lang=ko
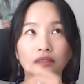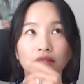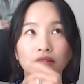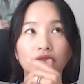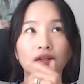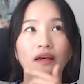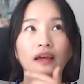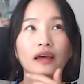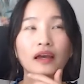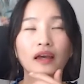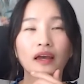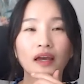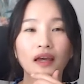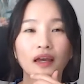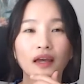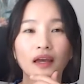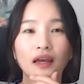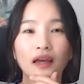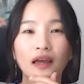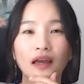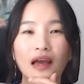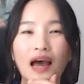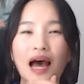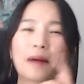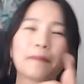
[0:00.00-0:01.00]

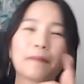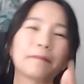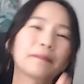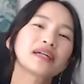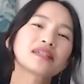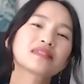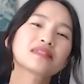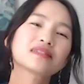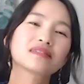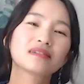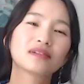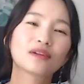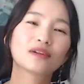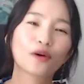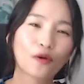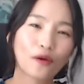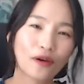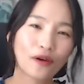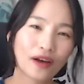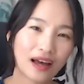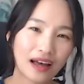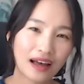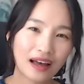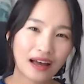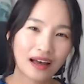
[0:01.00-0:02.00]
걔 아팠을
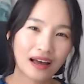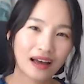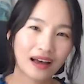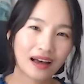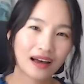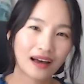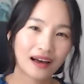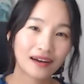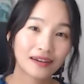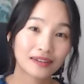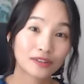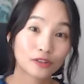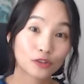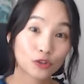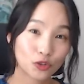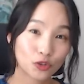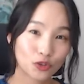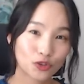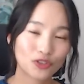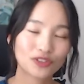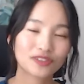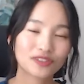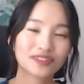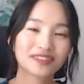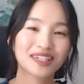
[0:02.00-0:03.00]
거야.
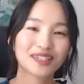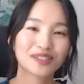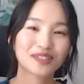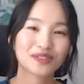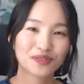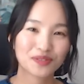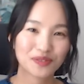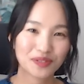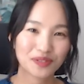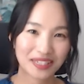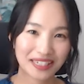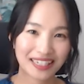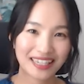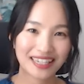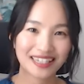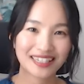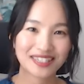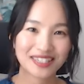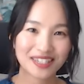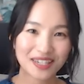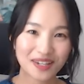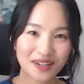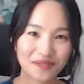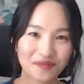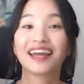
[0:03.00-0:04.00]
추측을 할 수
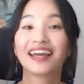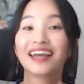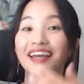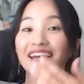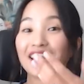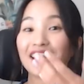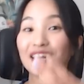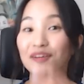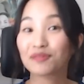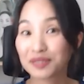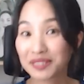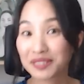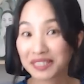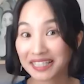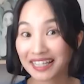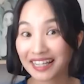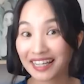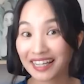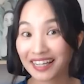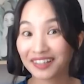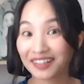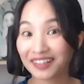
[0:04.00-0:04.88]
있겠죠? 해보실게요.